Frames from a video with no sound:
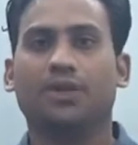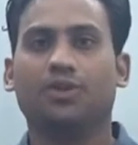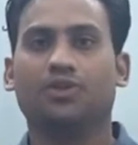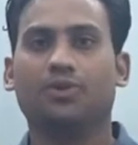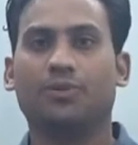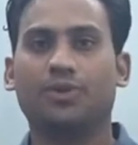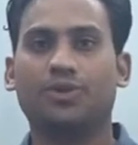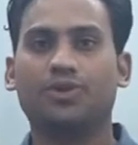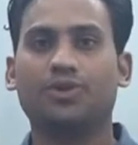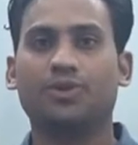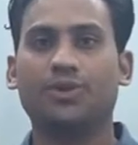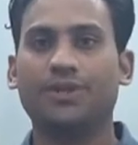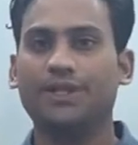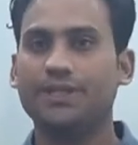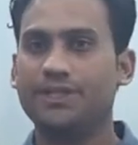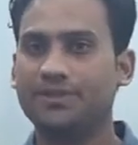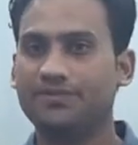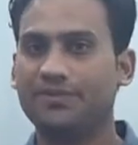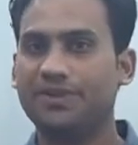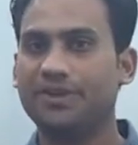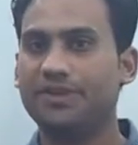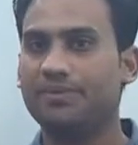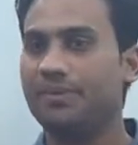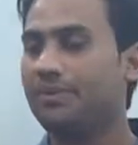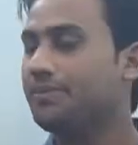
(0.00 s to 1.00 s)
तो बच्चों इस
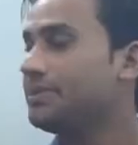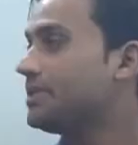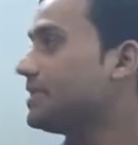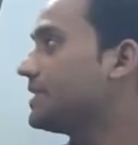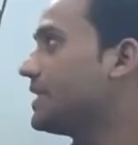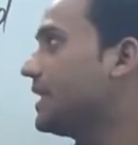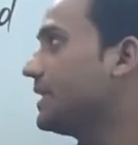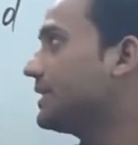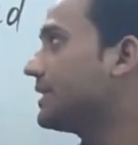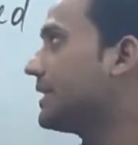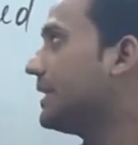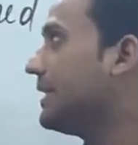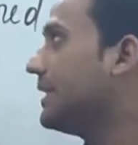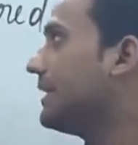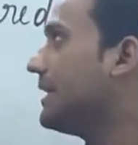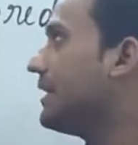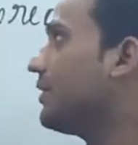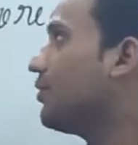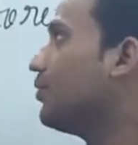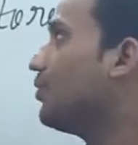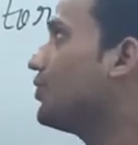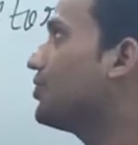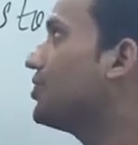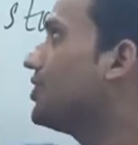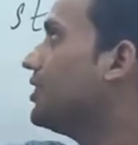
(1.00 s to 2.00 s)
वीडियो में हम स्टार्ट करेंगे
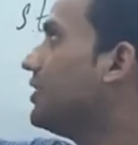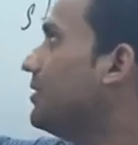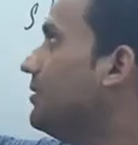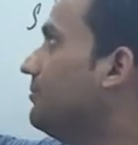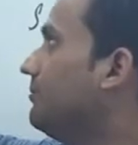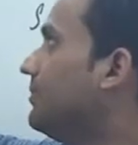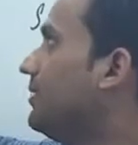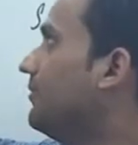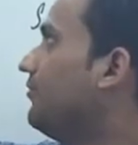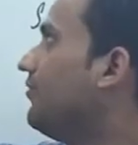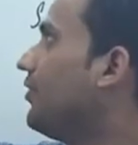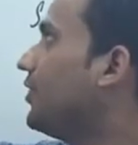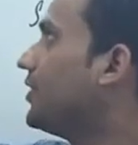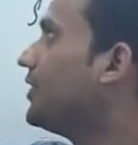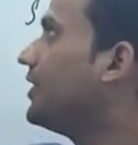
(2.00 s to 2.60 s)
क्वेश्चन नंबर